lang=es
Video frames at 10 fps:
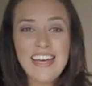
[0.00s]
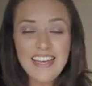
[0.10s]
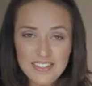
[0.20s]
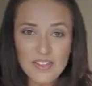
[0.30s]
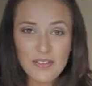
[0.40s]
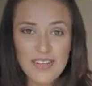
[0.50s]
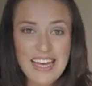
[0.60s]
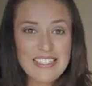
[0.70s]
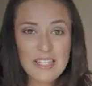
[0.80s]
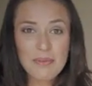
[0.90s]
Esto,
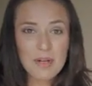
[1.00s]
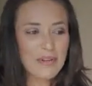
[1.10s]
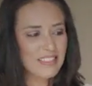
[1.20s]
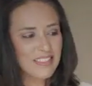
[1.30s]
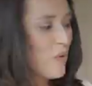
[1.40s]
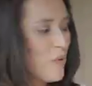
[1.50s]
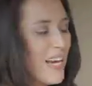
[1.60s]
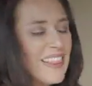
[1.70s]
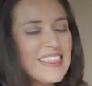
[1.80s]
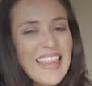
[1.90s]
así como lo ves,
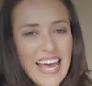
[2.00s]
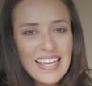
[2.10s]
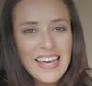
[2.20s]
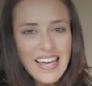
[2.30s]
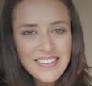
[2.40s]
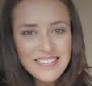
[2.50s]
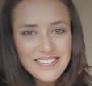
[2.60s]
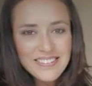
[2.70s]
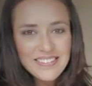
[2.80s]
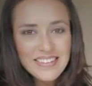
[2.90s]
una tanga
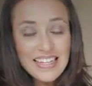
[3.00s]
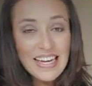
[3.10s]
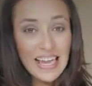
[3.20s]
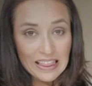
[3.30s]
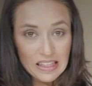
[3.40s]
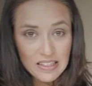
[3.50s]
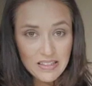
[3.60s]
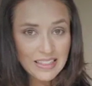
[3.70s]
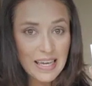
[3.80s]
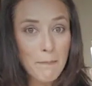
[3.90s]
de
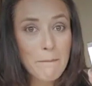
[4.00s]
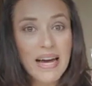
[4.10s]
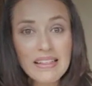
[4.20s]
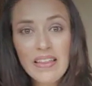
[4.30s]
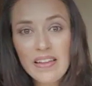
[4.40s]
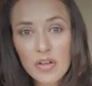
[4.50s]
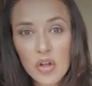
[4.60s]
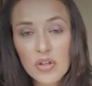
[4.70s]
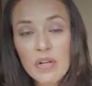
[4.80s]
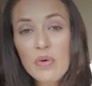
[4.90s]
látex, que aparte de
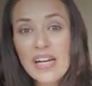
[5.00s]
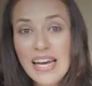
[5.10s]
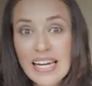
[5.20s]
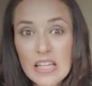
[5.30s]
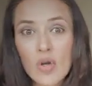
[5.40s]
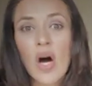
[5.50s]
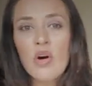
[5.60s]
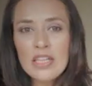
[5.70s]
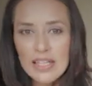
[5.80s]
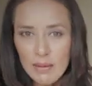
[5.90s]
todo trae un regalito.
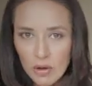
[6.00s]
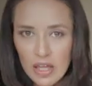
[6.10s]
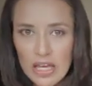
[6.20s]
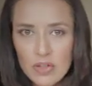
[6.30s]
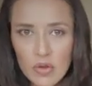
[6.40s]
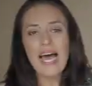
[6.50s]
Ahorita te hablo de eso.